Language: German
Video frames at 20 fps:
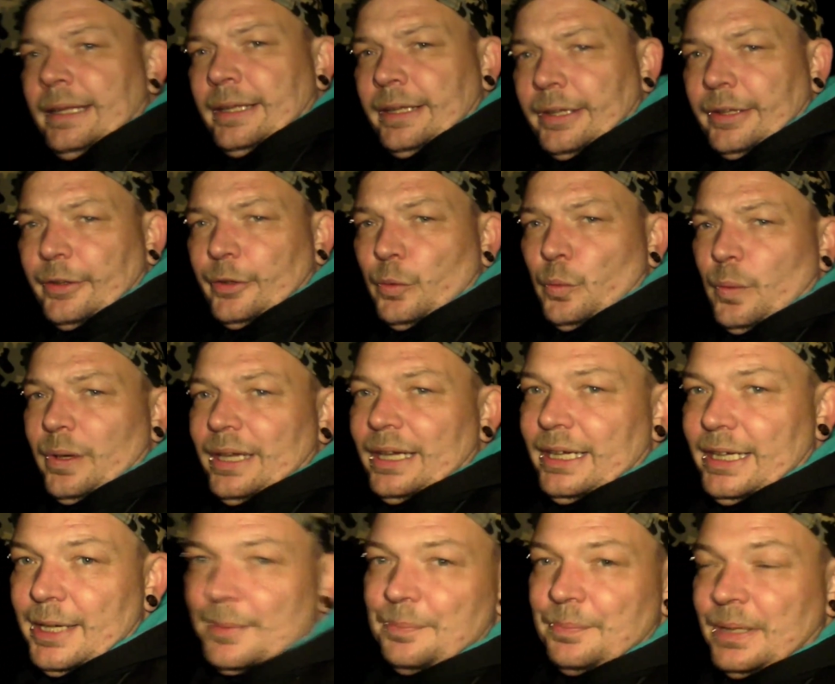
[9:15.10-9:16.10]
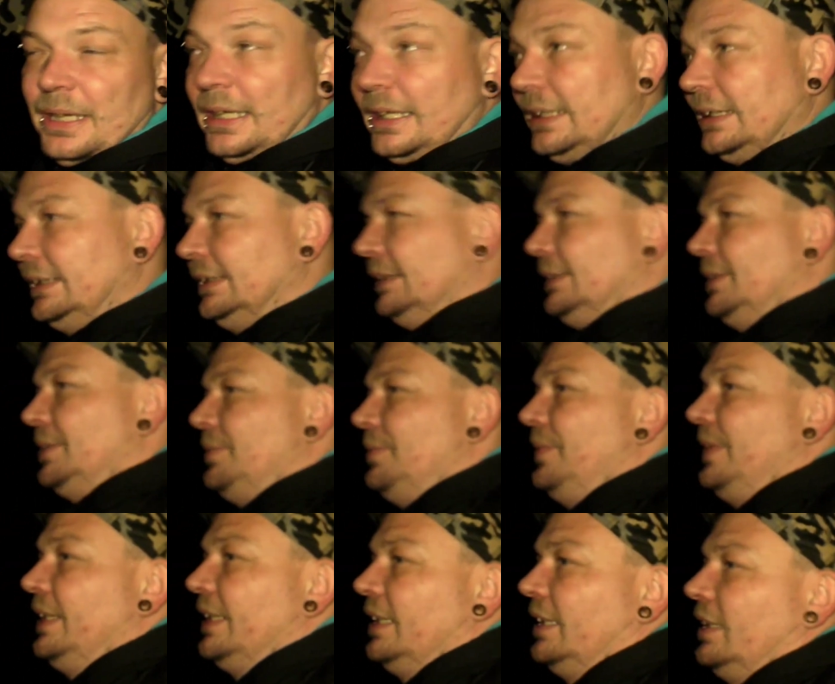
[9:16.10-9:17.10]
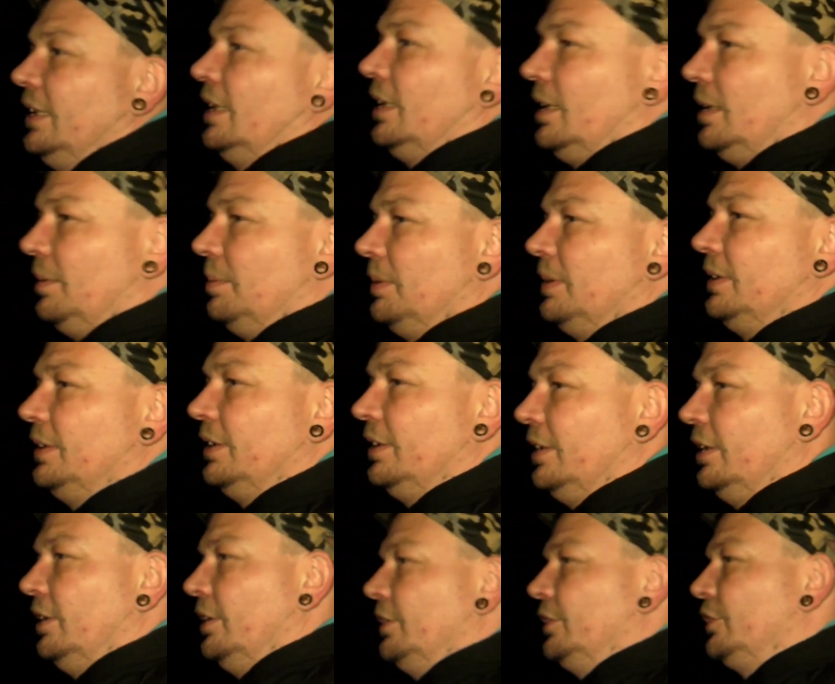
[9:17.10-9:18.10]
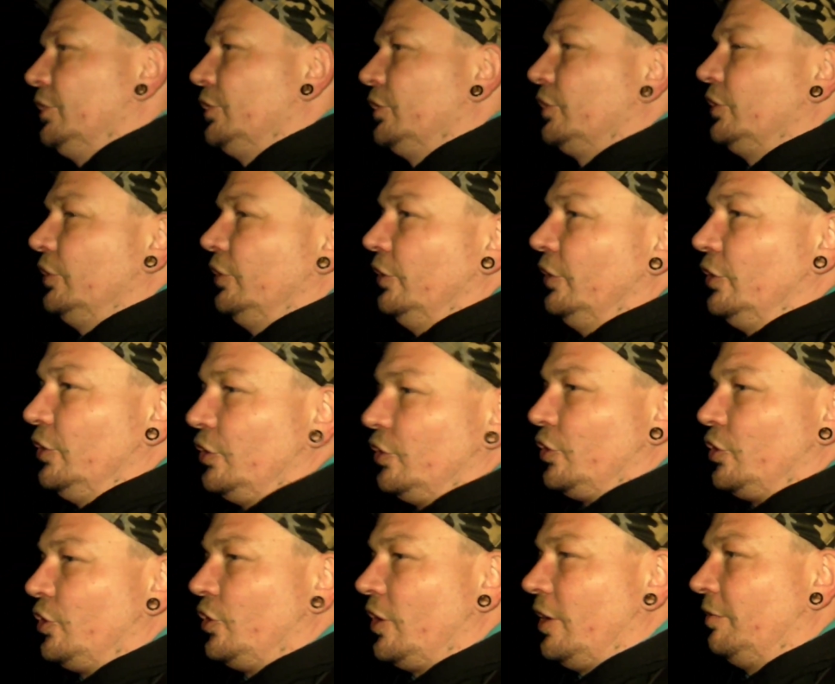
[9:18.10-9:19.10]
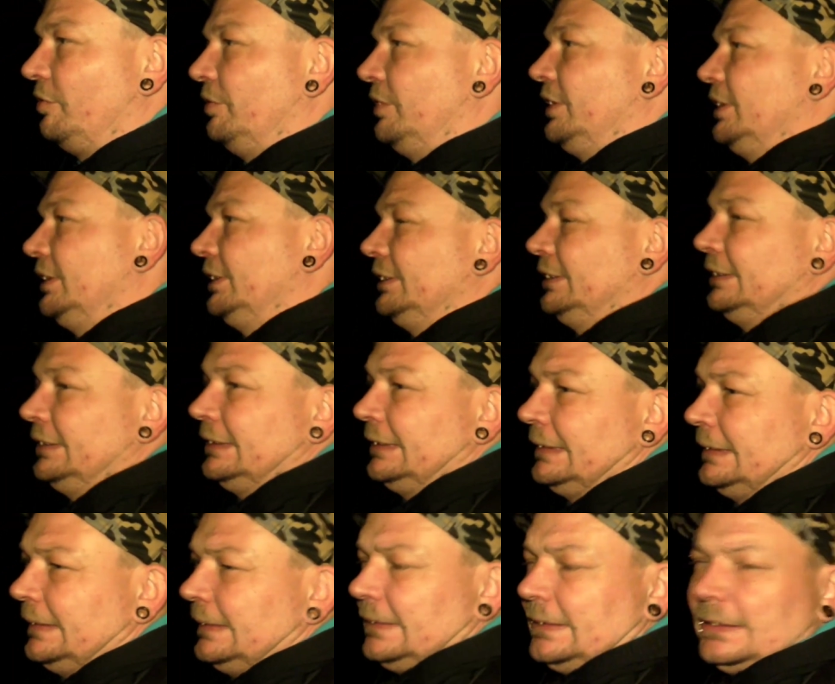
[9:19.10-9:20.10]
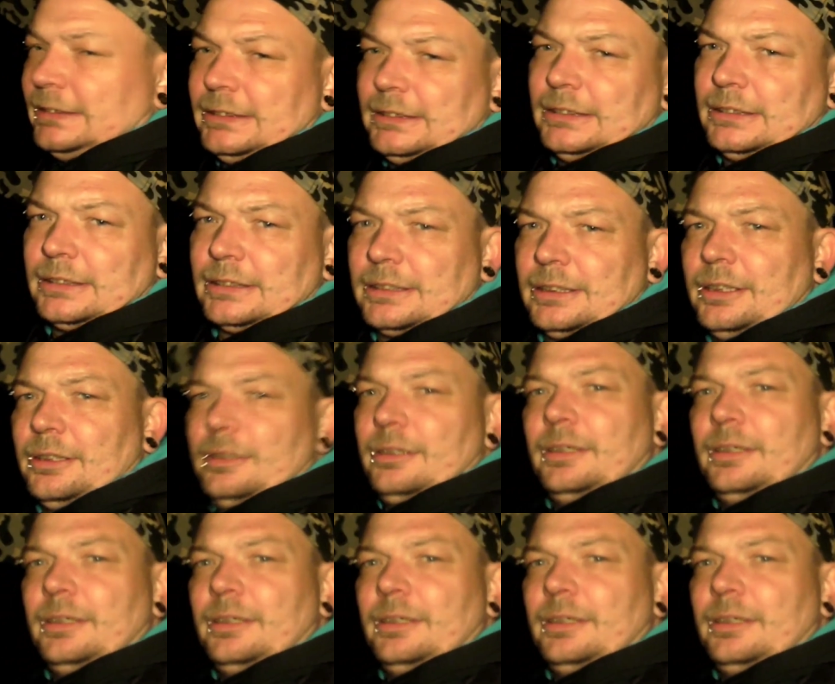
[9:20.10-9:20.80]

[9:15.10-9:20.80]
So ihr Lieben, wir haben es geschafft. Genau.